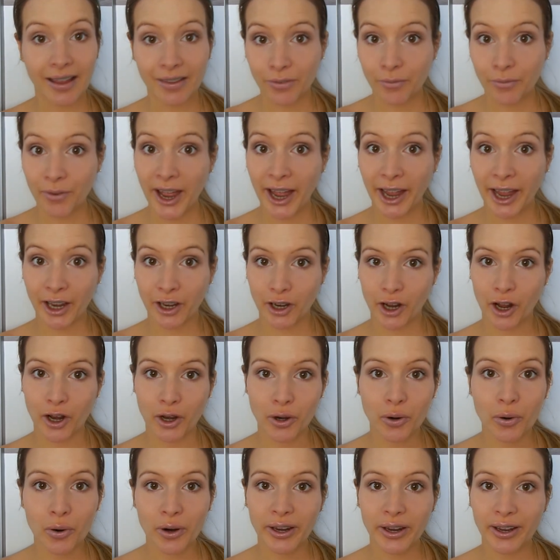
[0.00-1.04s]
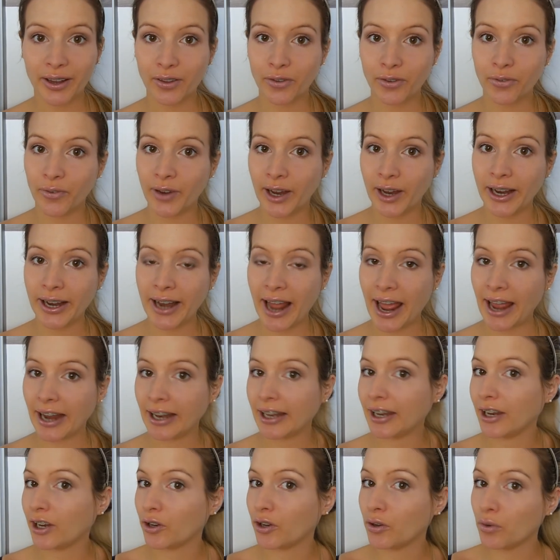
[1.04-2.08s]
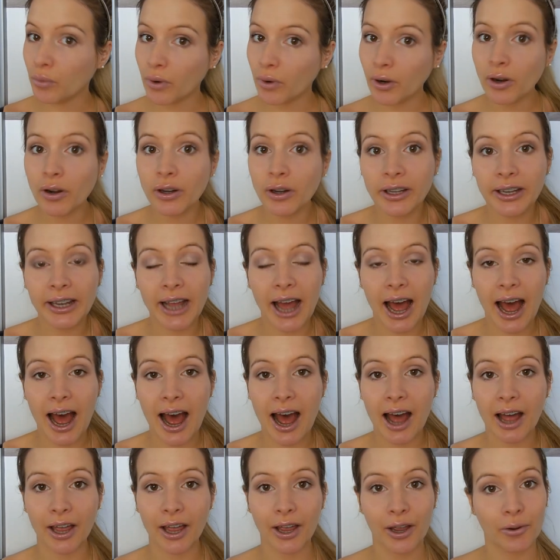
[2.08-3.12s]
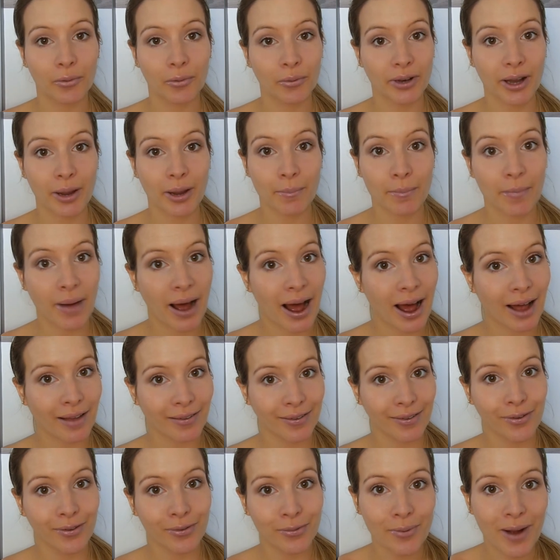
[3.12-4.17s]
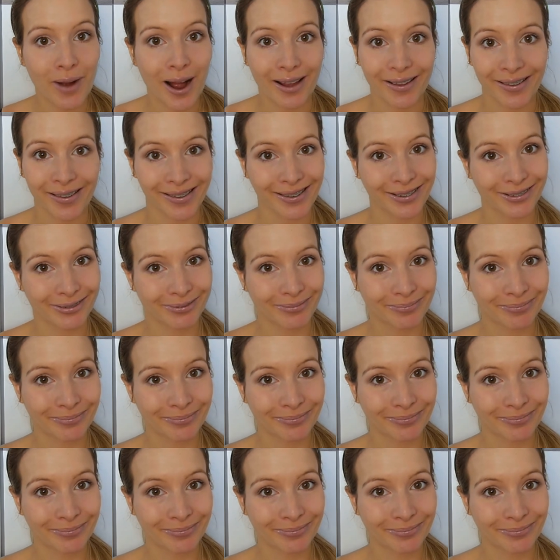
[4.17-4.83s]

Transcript: Das wäre der Look. Jetzt fehlen eigentlich nur noch die Haare und ein paar Accessoires.